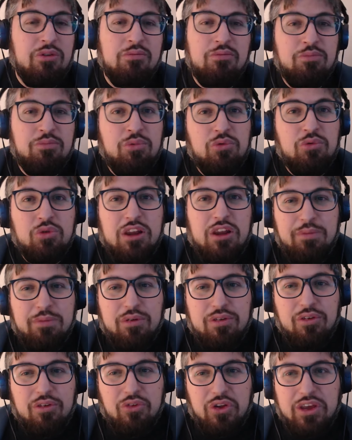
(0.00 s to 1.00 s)
appunto
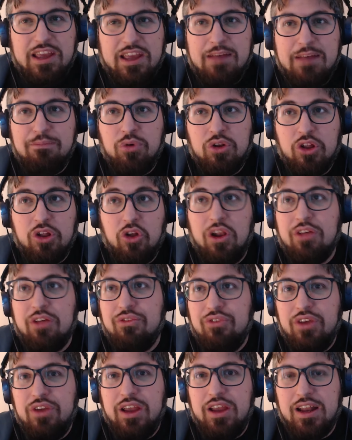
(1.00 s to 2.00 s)
un'esplosione che ha portato alla
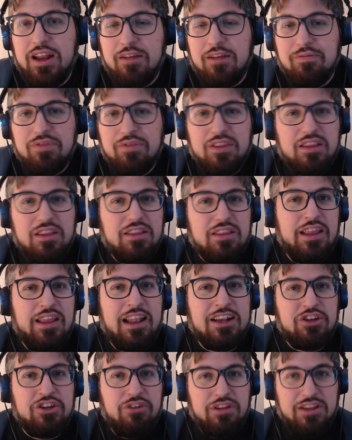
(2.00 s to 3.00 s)
fine della
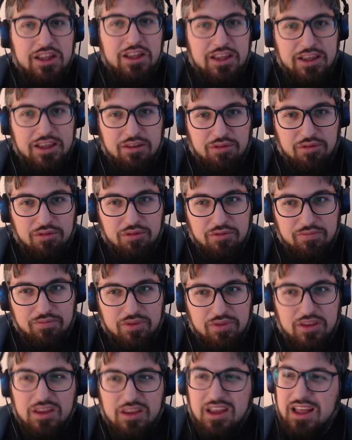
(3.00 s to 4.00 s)
civiltà Isu,
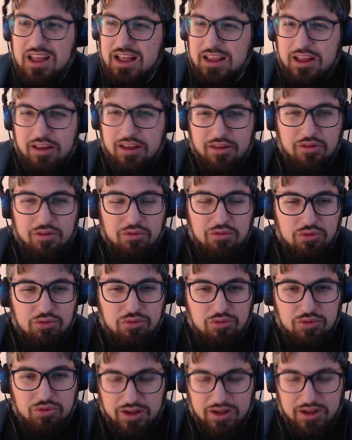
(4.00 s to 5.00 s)
anche se non
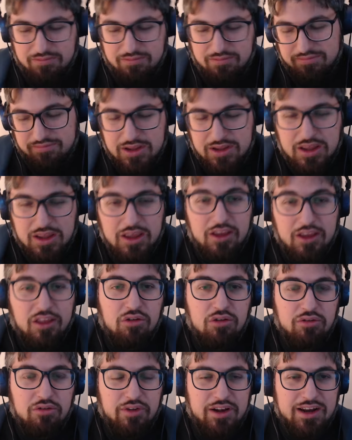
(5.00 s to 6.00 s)
tutti,
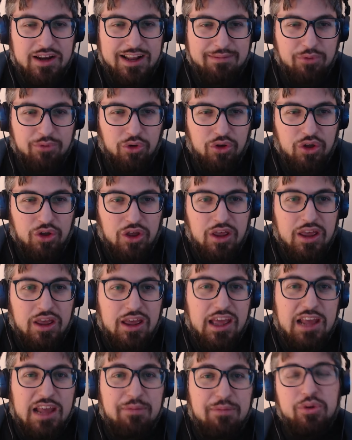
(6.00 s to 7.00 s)
come verremo.
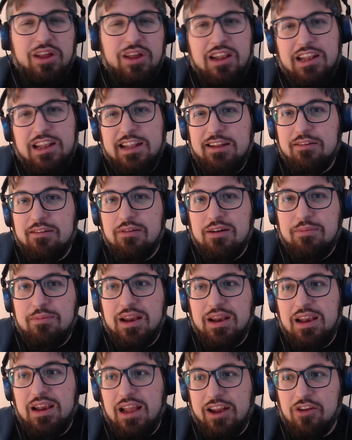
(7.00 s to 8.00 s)
E poi da lì
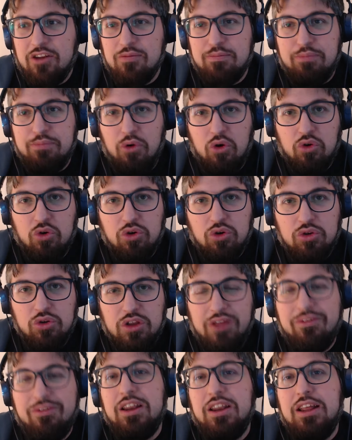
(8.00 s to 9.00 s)
parlare un poco
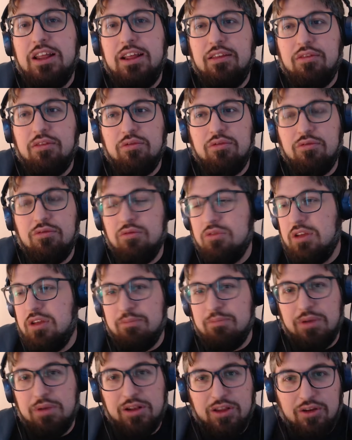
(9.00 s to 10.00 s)
dei vari Isu in
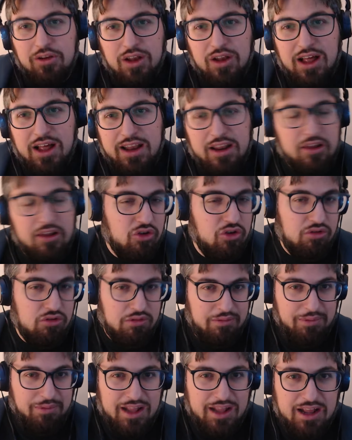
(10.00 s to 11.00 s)
particolare,
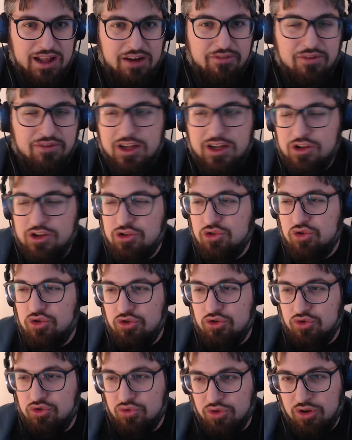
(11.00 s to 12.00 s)
Nerva,
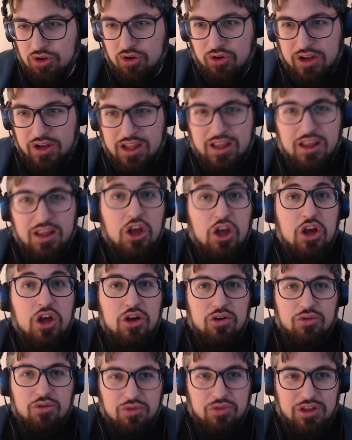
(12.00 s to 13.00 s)
Giunone,
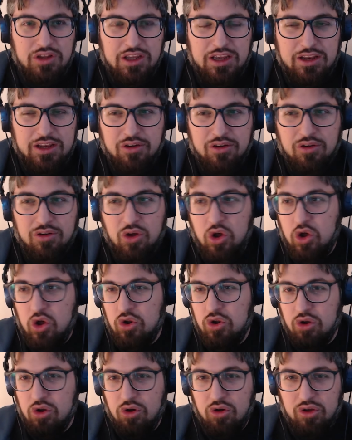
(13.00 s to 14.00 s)
Odino,
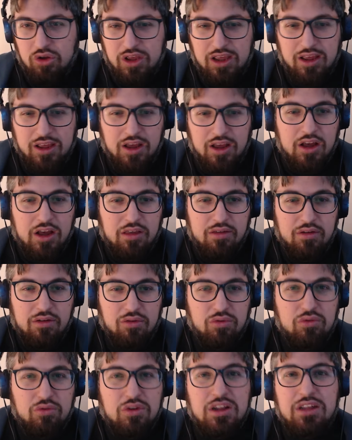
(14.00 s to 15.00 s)
Loki, sono
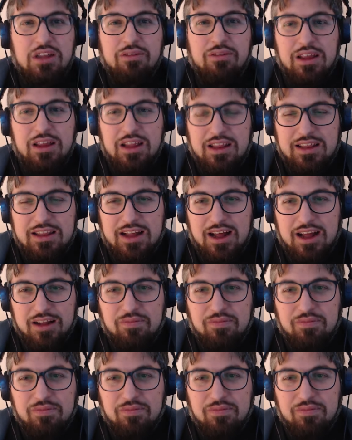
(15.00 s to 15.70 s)
tutte divinità